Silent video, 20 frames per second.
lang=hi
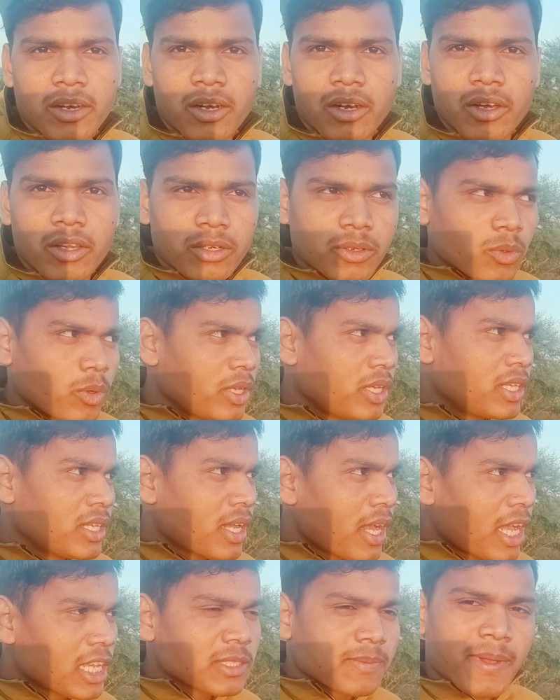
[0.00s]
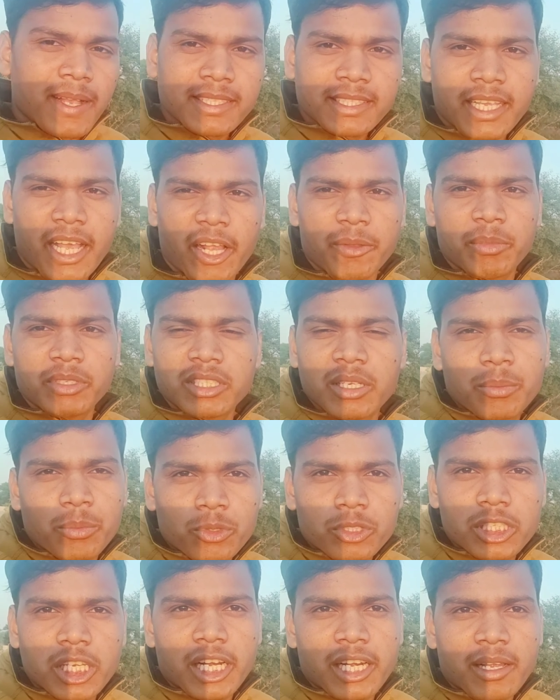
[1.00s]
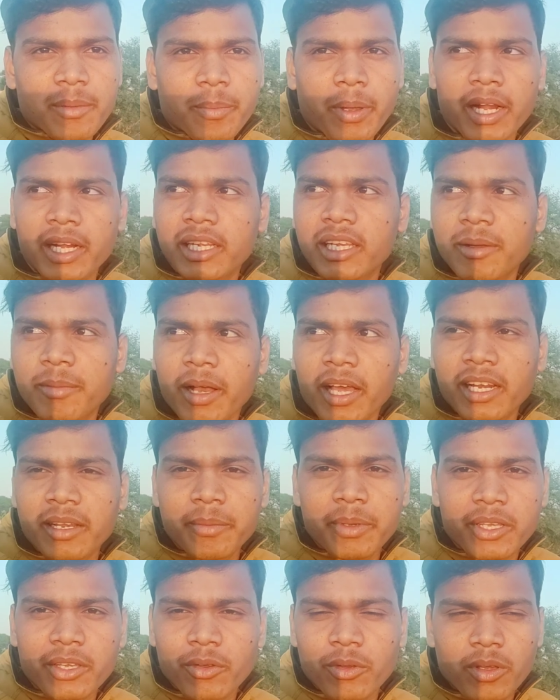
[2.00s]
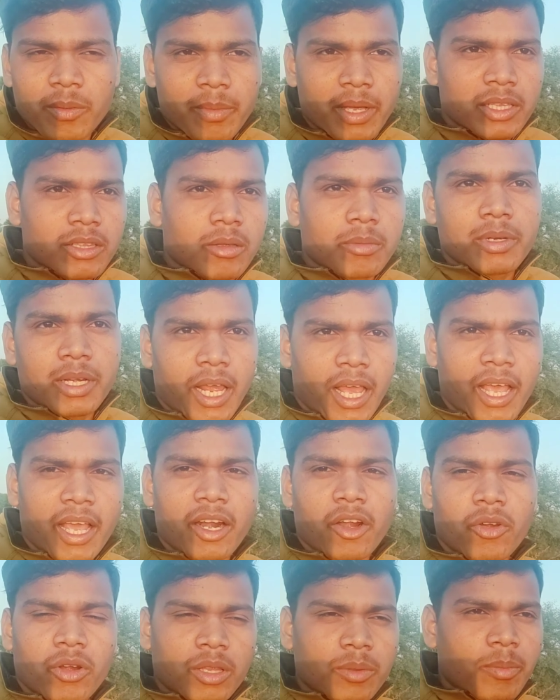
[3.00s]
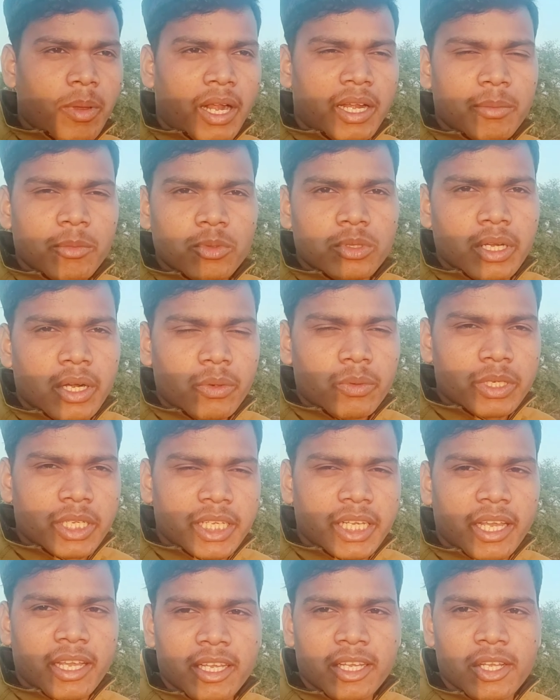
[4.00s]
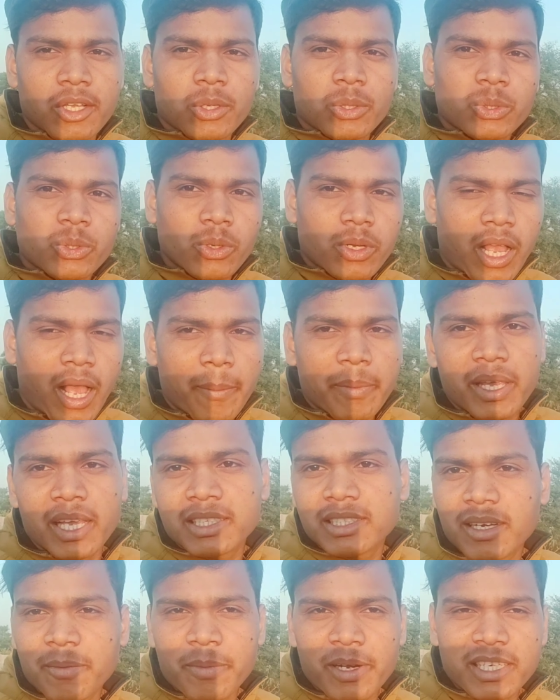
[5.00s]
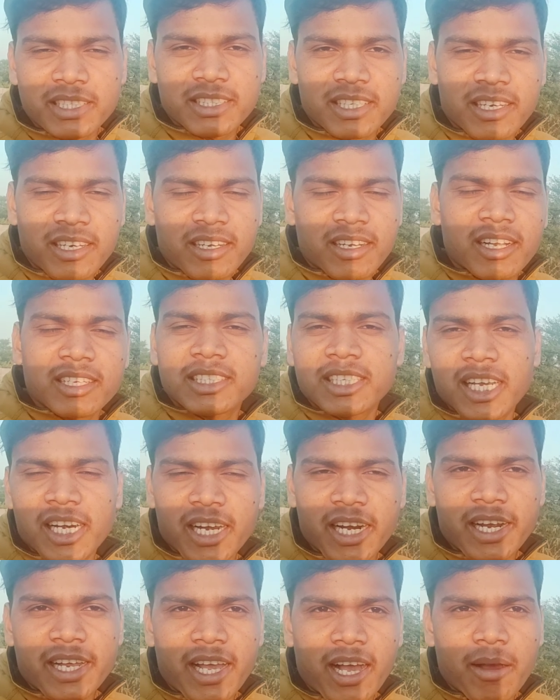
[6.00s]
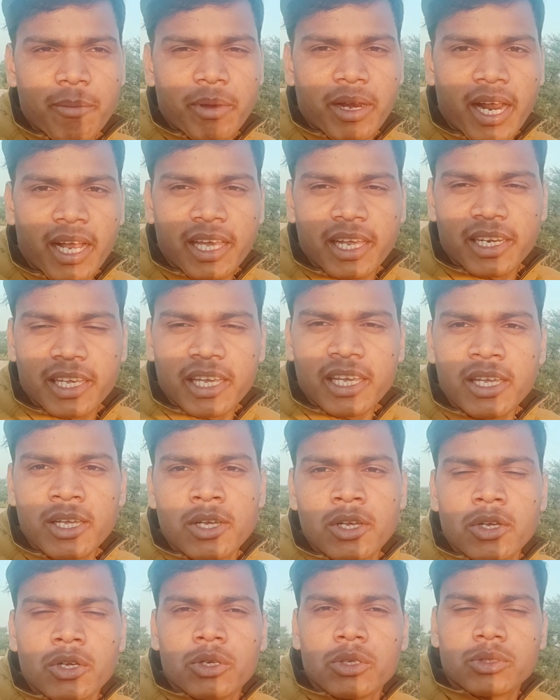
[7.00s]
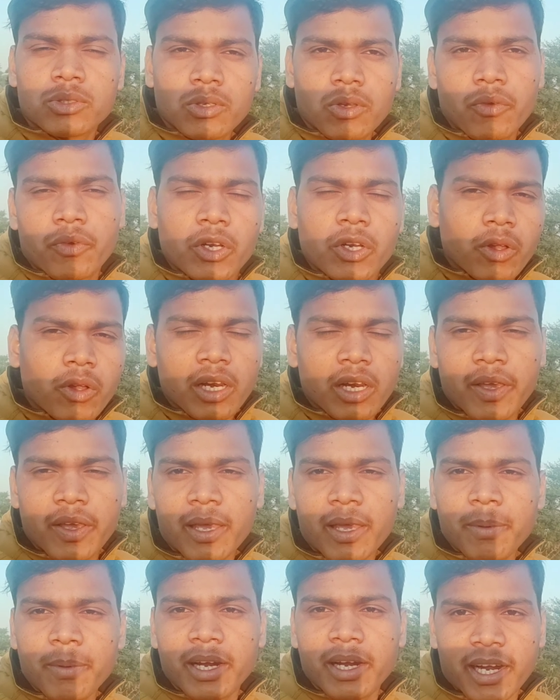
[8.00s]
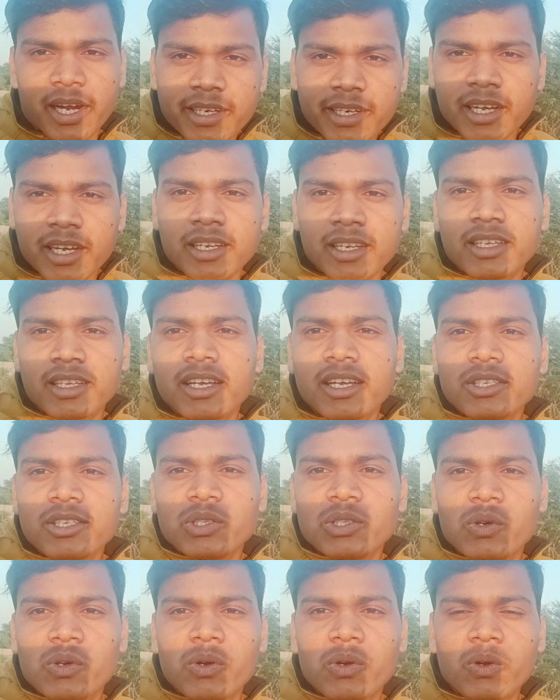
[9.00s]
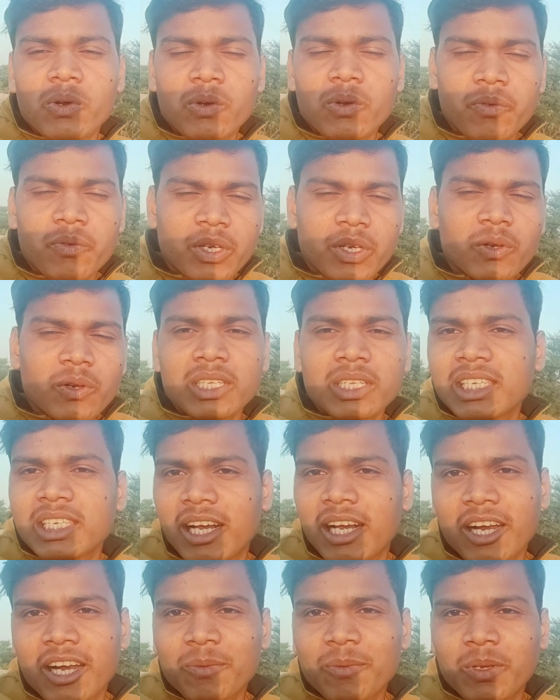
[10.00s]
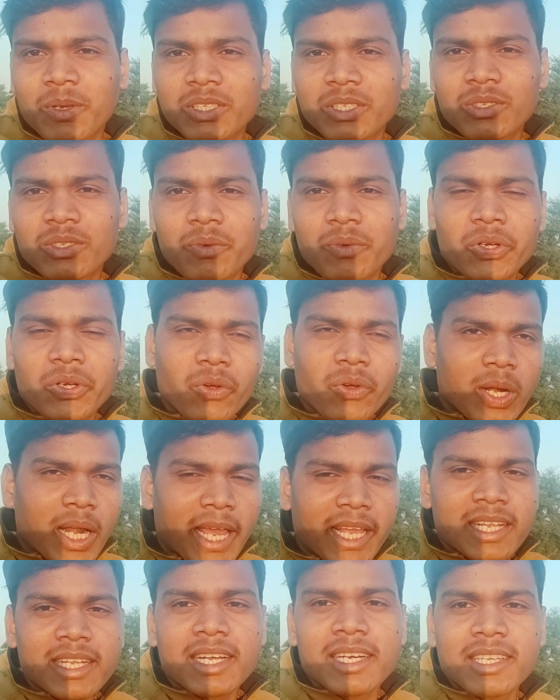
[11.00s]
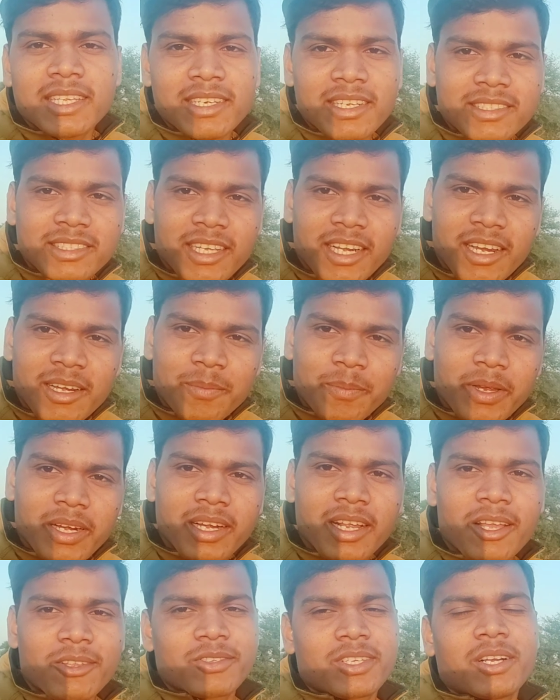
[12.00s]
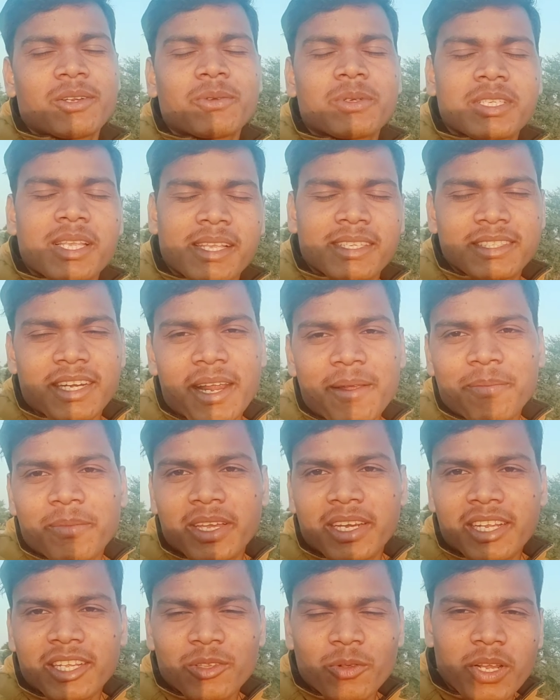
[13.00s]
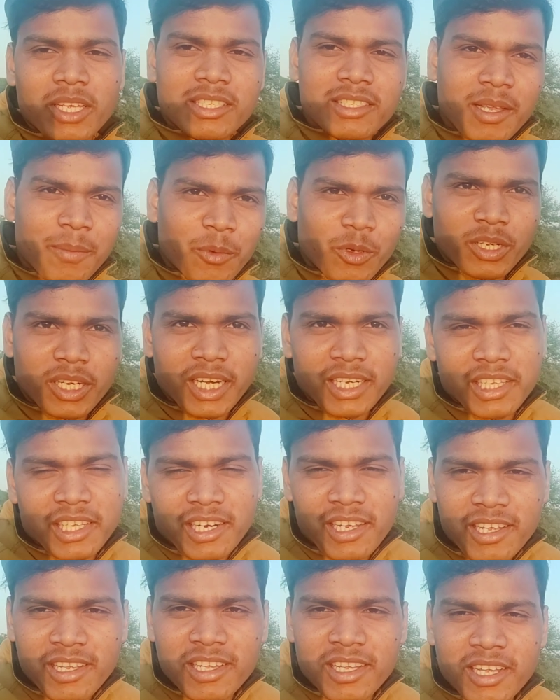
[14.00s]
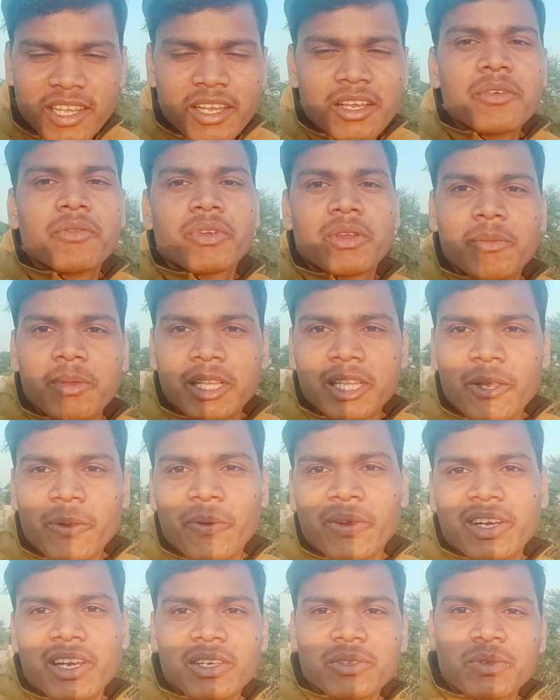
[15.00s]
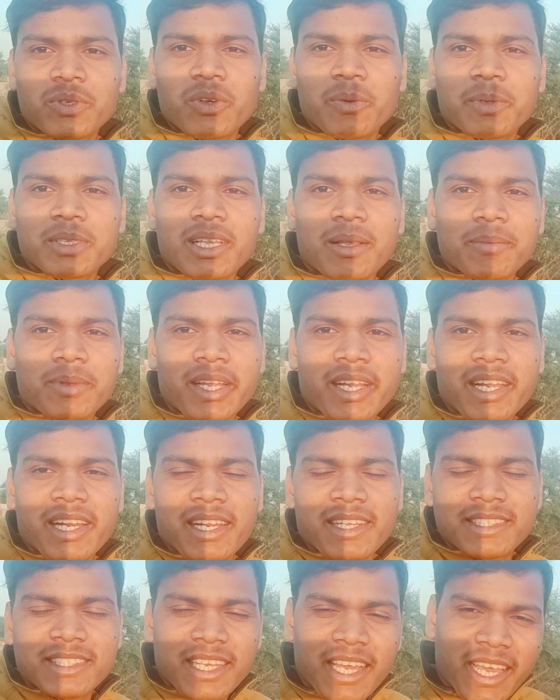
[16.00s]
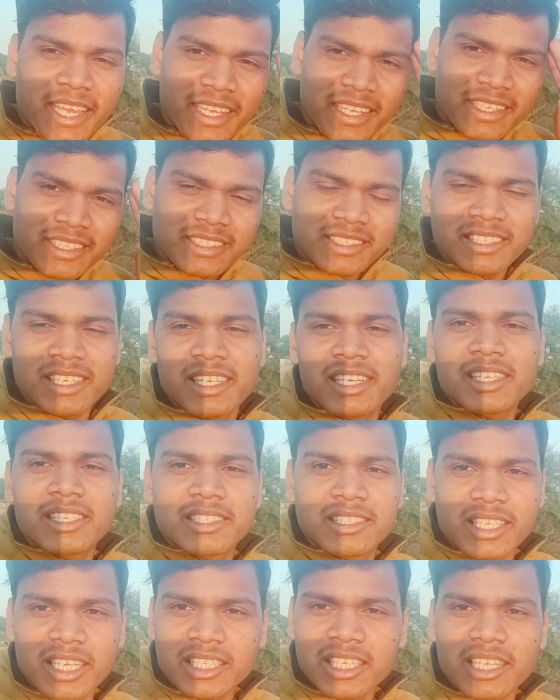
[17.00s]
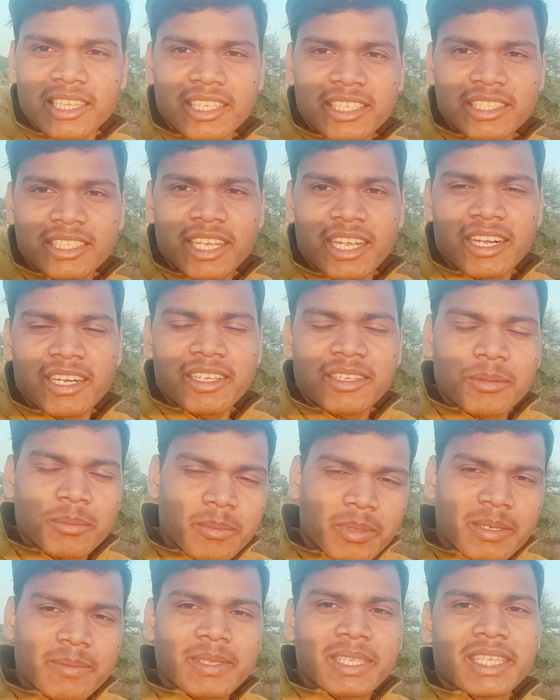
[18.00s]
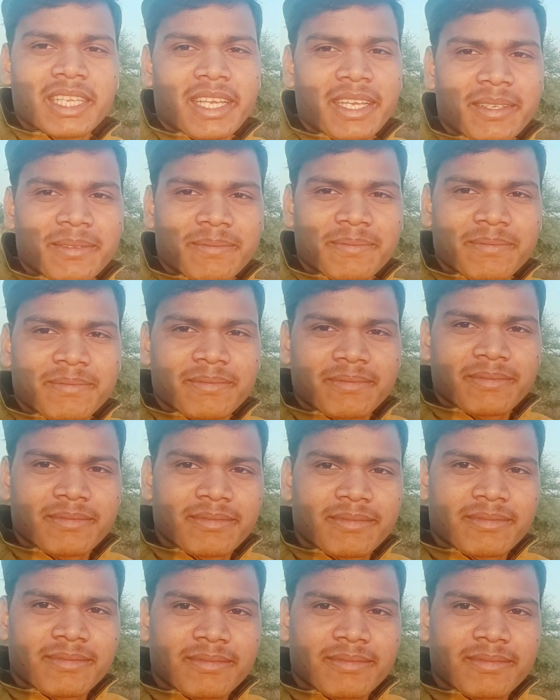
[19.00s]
और कोई आसपास के आदमी से पूछ लेना पानी के बारे में क्योंकि मैं तो अभी नहाया नहीं ना पानी में उतरा हूँ ठीक है सो काफ़ी अच्छा प्लेस था अच्छा लगा यहाँ पर आकर के सो वीडियो का यहीं पर एंड करते हैं सो वीडियो अच्छा लगा तो प्लीज़ तो वीडियो को लाइक कर देना चैनल पर नया चैनल को सब्सक्राइब करके थोड़ा सा सपोर्ट कर देना फिर मिलते हैं कोई नेक्स्ट वीडियो में तब तक के लिए जय हिंद जय छत्तीसगढ़ फिर मिलते हैं